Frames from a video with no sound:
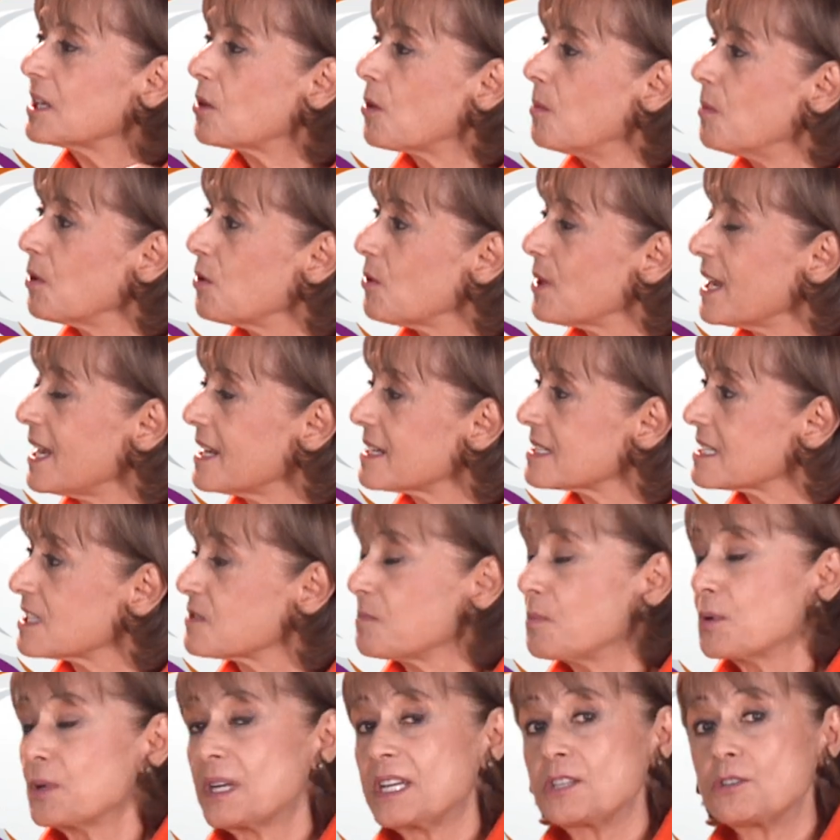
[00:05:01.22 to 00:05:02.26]
de cómo lo ejerzas,
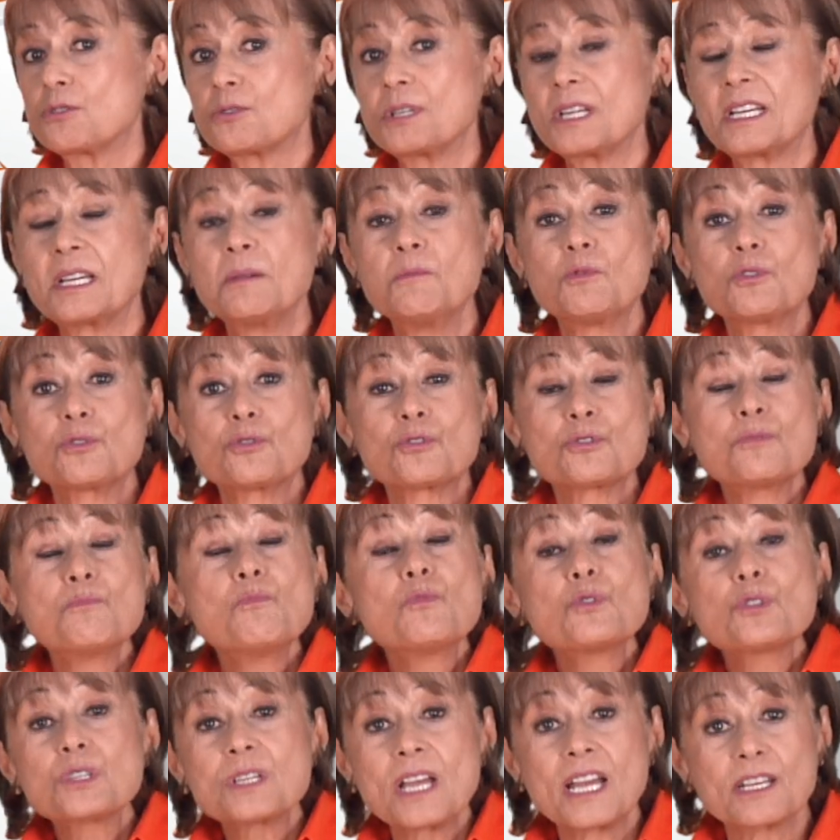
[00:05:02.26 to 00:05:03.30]
porque yo sé que muchos
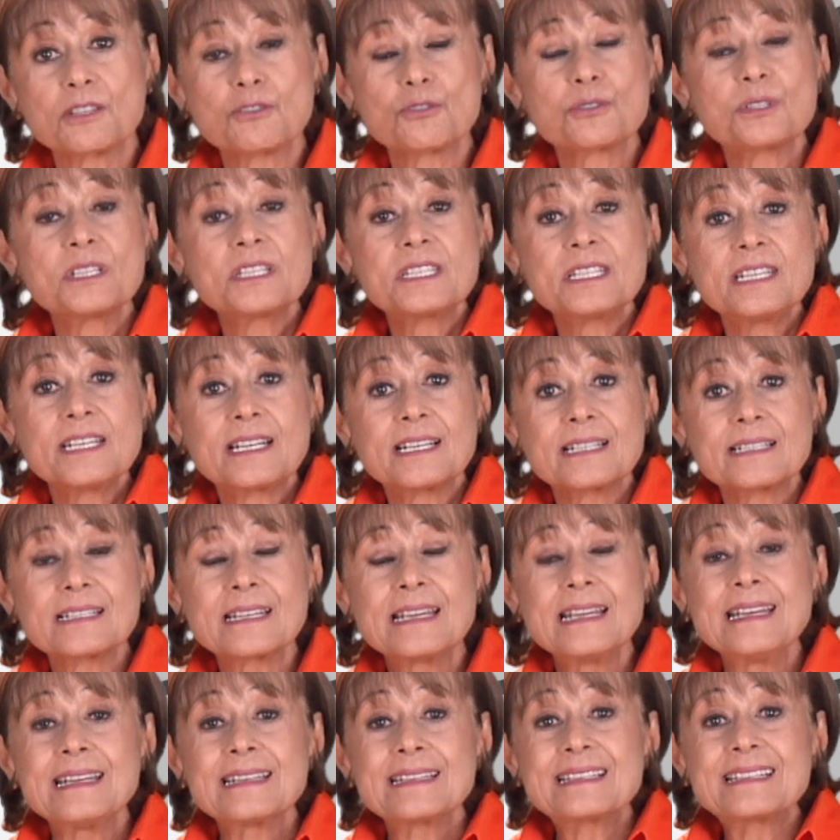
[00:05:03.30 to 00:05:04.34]
muchachos y chicas
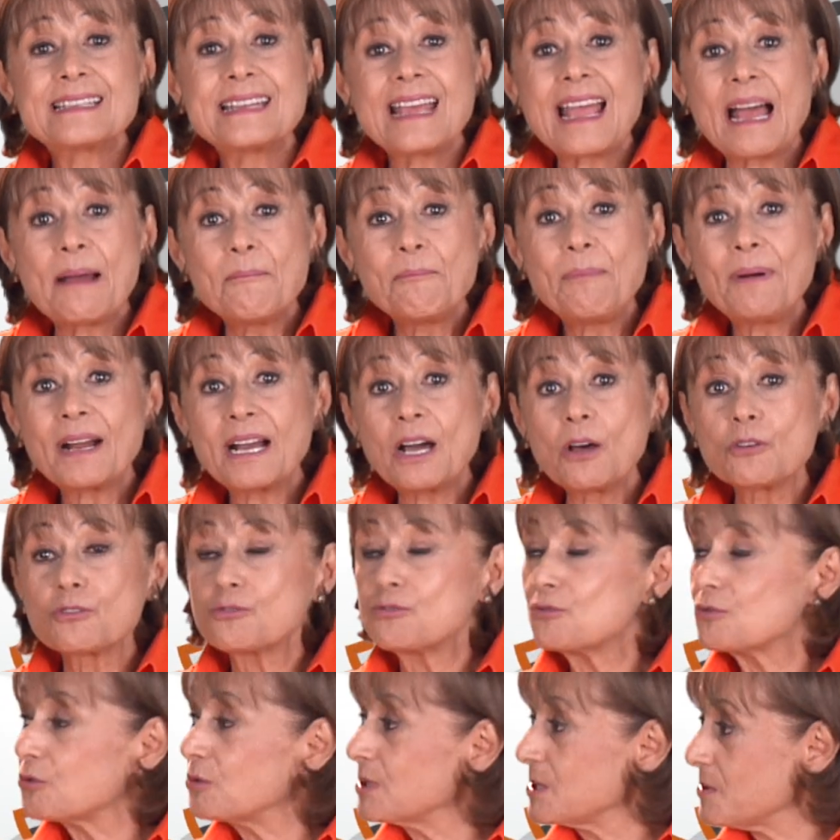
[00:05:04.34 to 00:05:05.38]
se han pagado
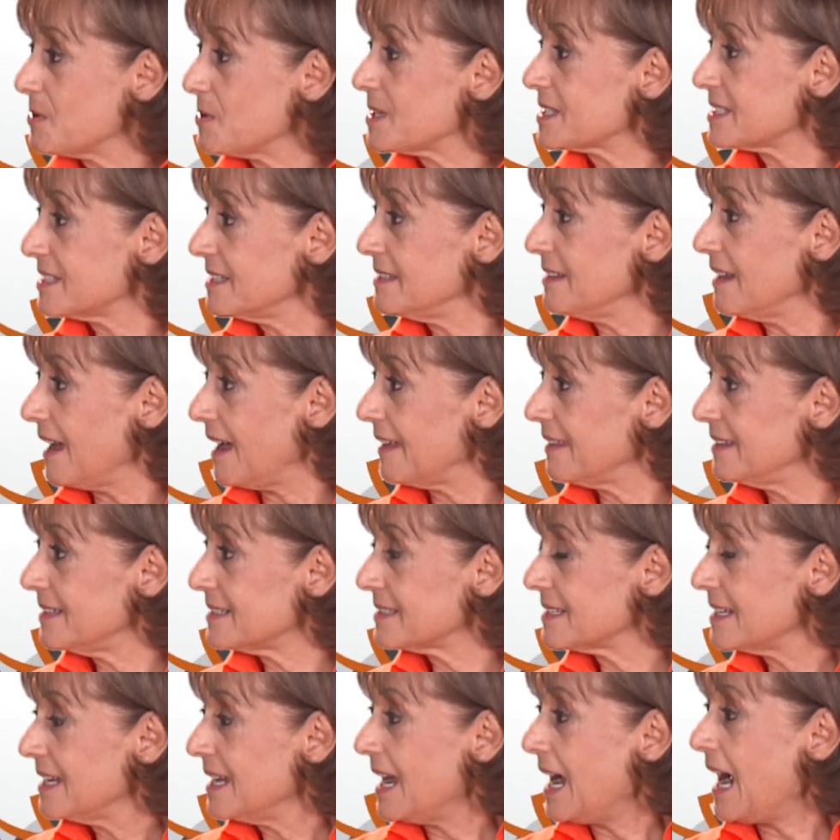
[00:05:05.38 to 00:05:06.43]
sus
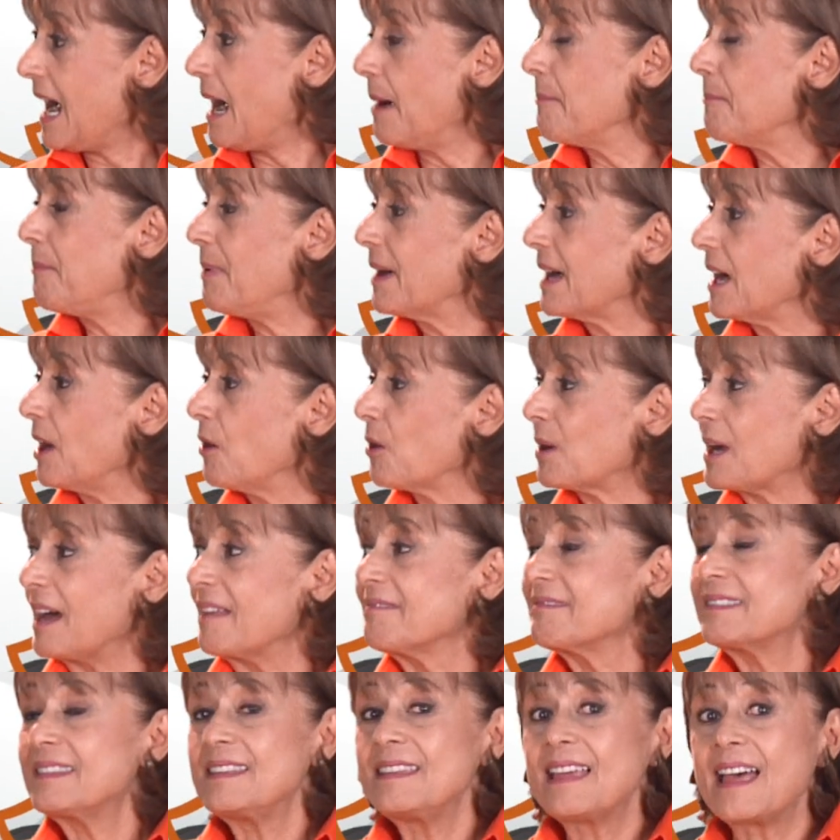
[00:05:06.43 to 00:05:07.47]
universidades, han pagado
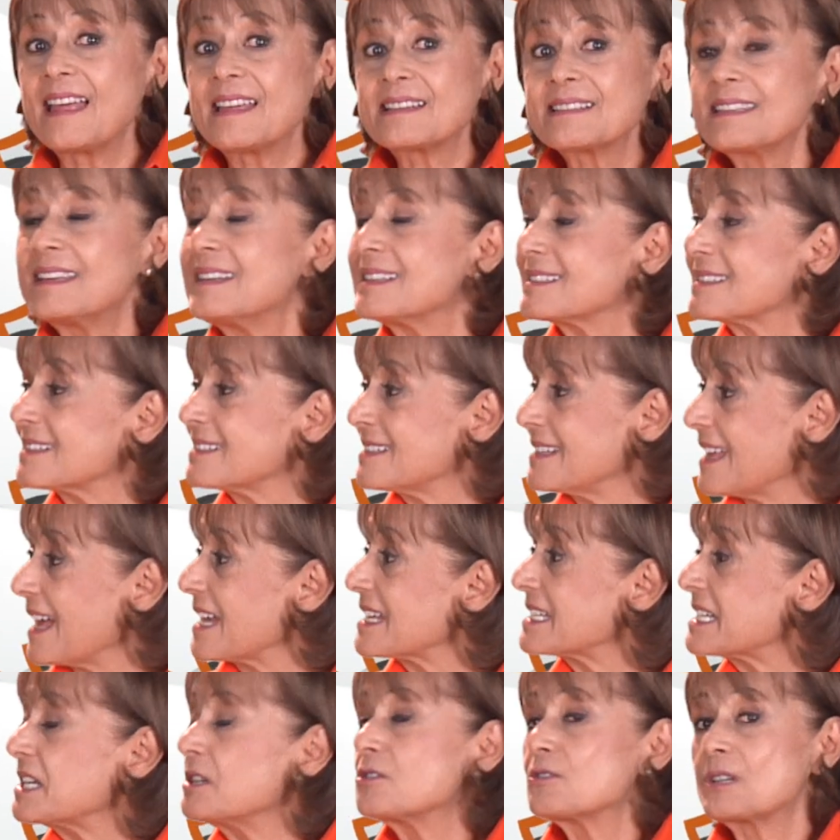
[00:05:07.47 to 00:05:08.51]
cantidades de
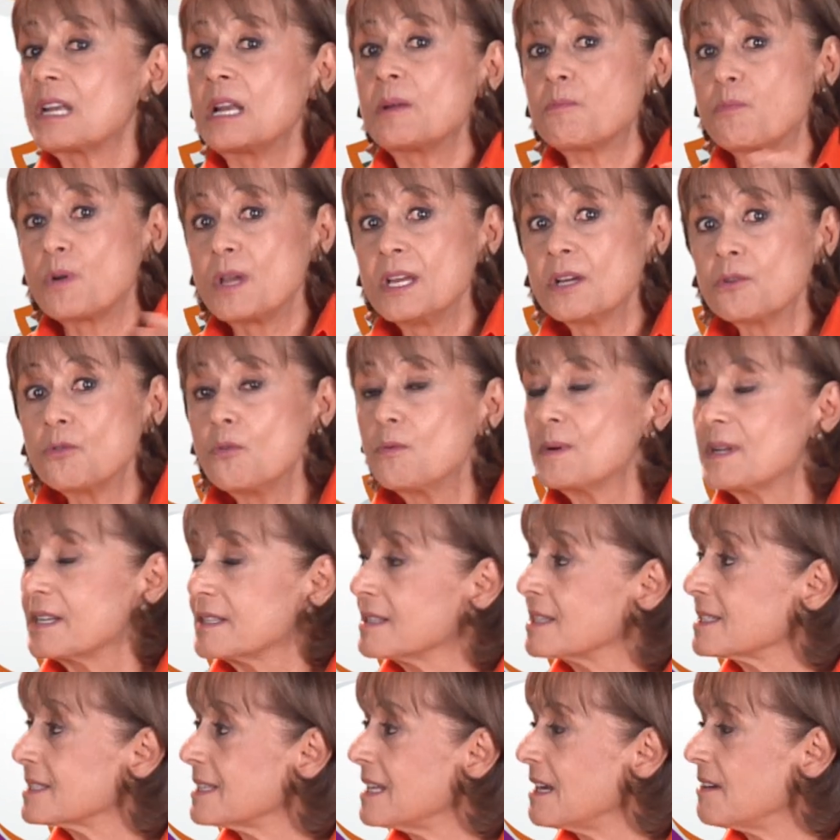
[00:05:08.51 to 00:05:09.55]
necesidades que no se le pueden cubrir
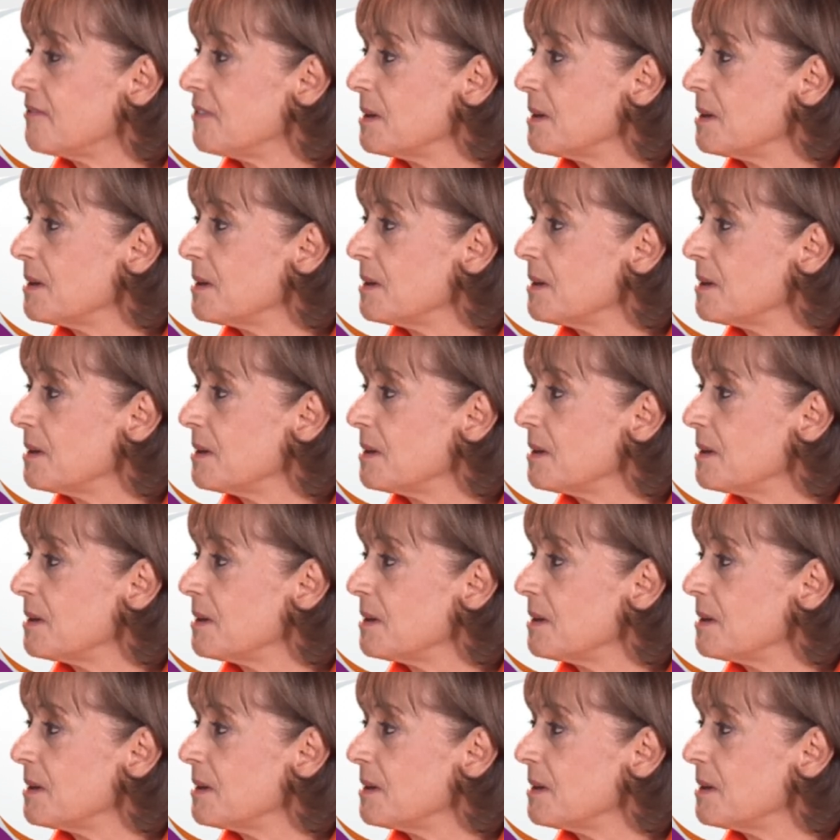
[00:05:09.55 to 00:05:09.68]
desde la